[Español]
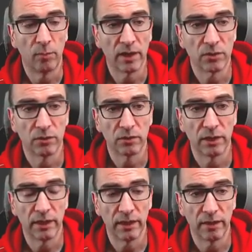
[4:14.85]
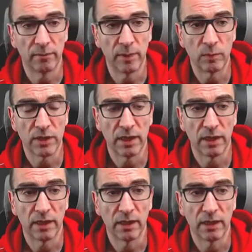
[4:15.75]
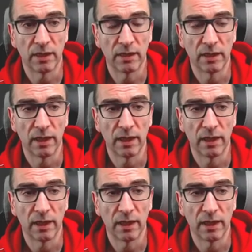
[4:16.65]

paso, eh, vamos a,